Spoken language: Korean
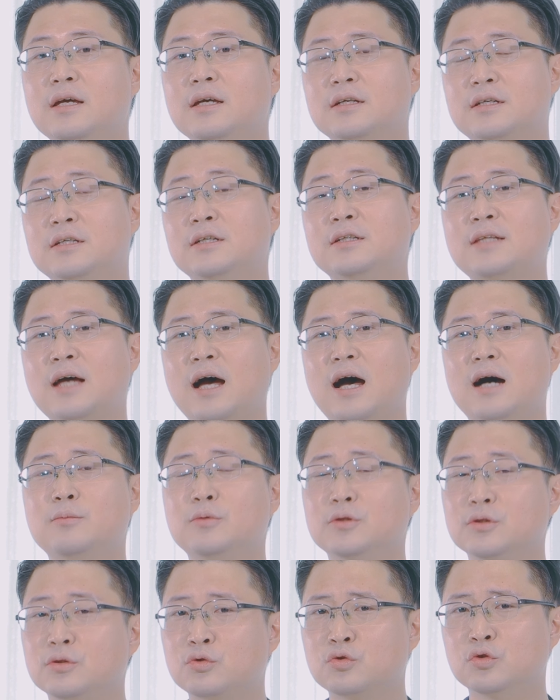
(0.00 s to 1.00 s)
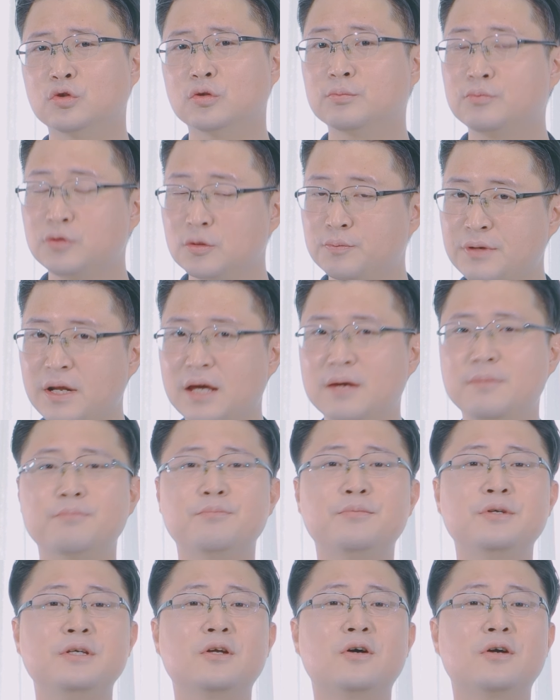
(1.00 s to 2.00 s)
그 다음은 두 풀프레임
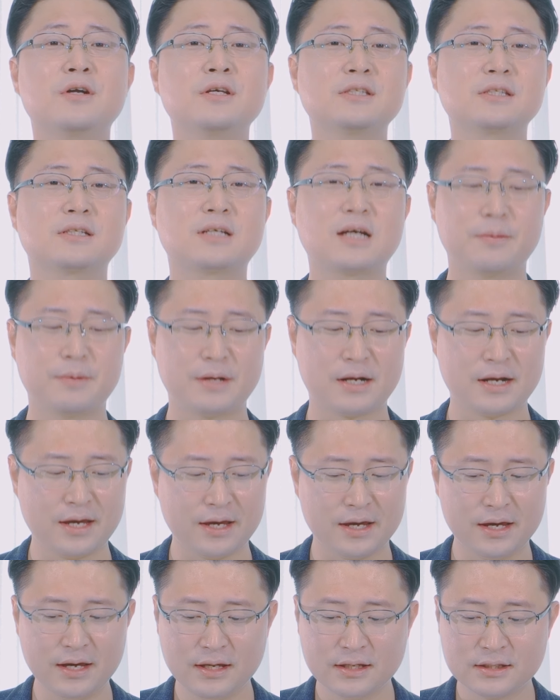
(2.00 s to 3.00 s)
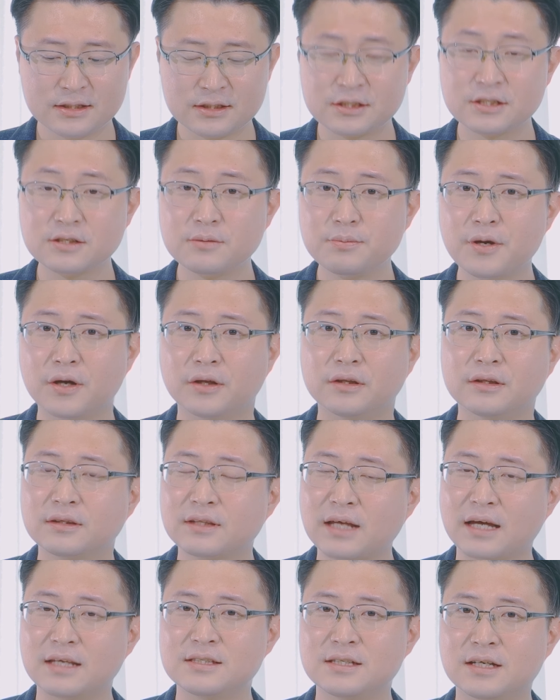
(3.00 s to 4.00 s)
미러리스 카메라의 측면
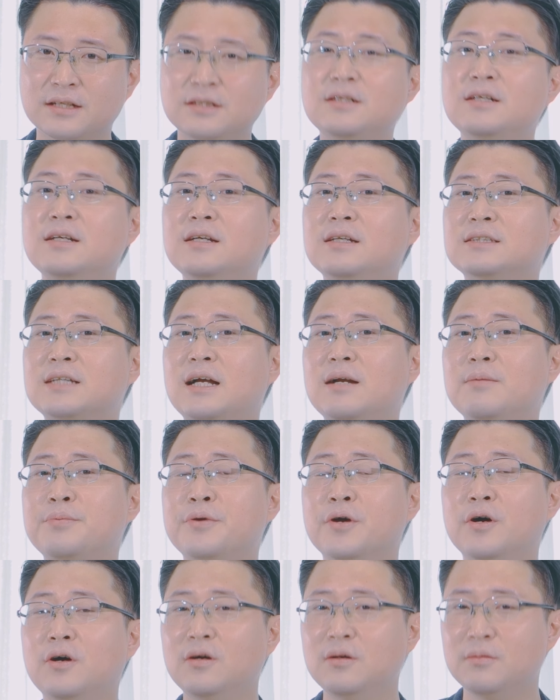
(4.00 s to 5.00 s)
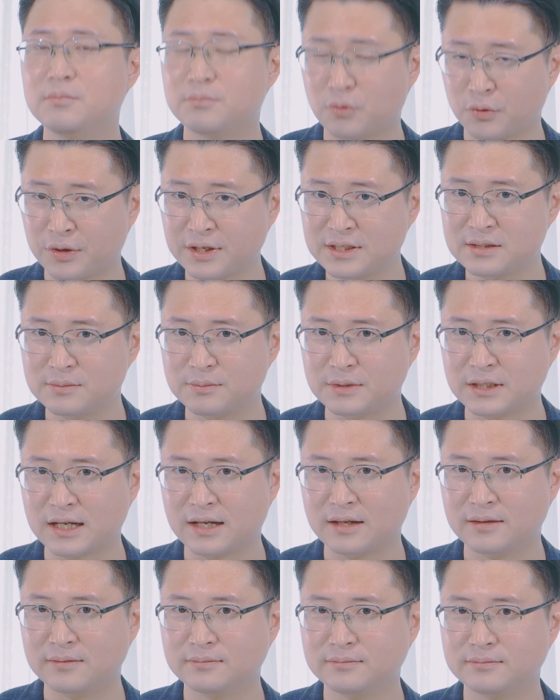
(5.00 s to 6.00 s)
단자를
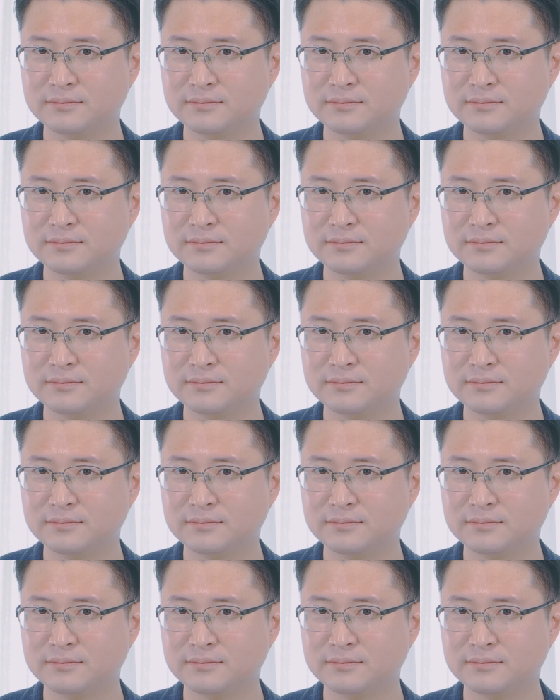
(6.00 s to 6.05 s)
살펴보겠습니다.